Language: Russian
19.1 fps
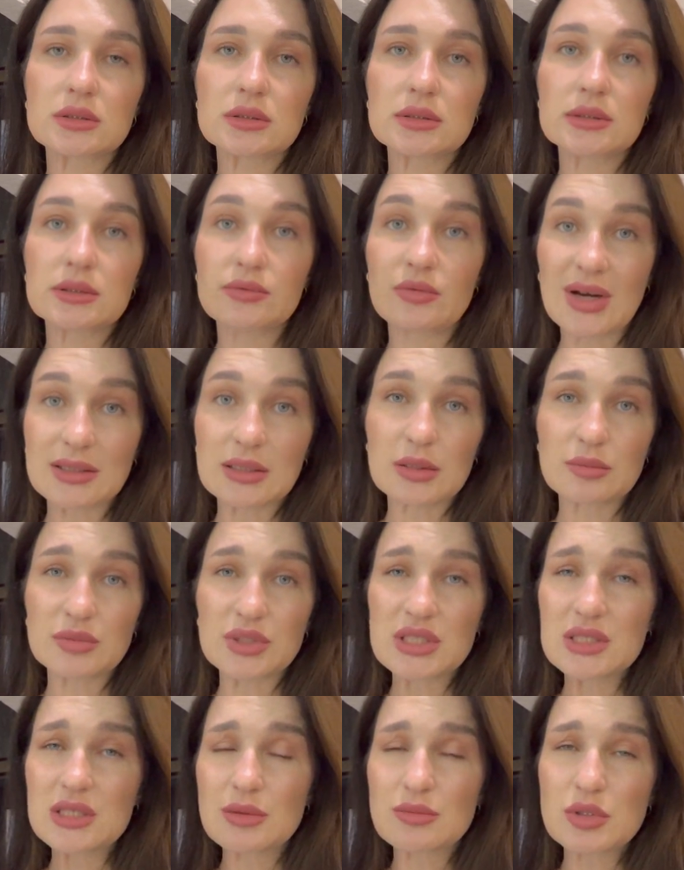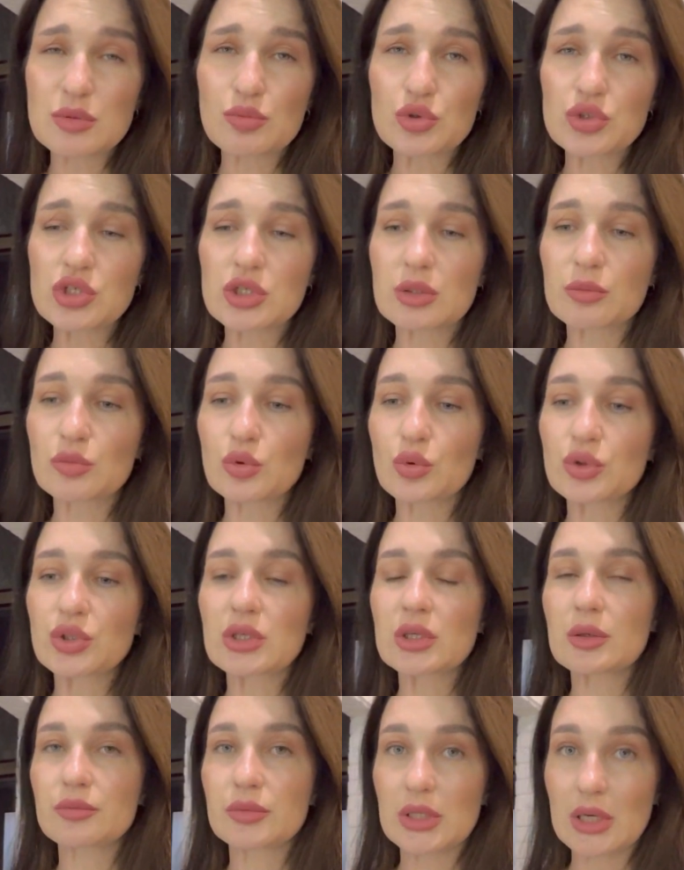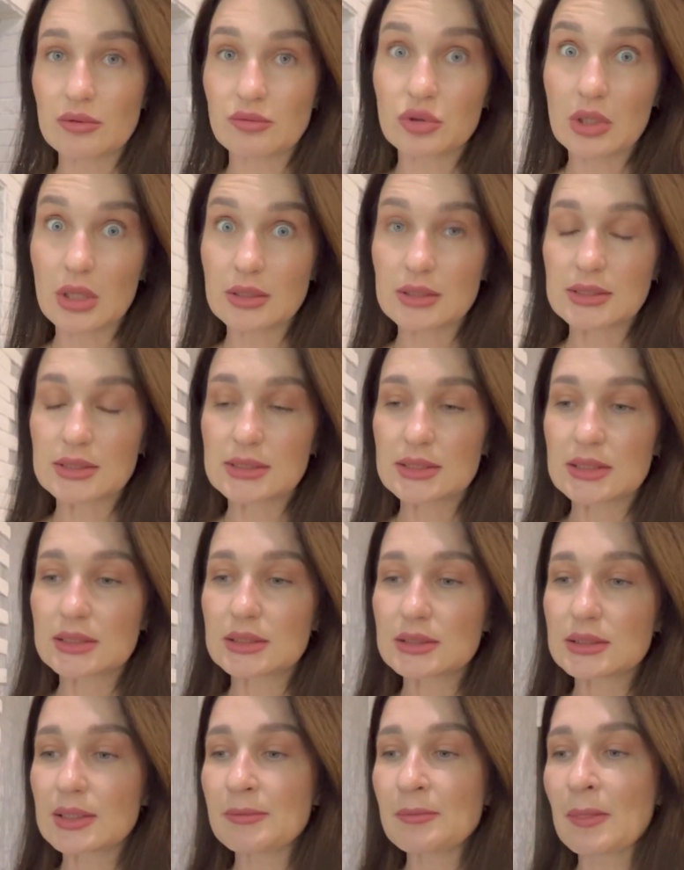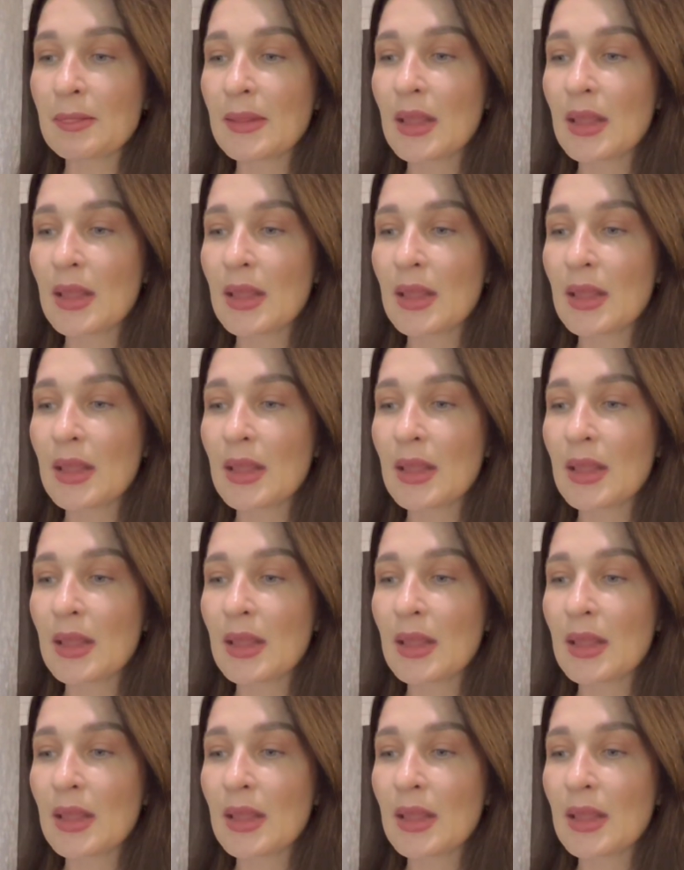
ватным диском смоченным тоником, я вот так и сделала.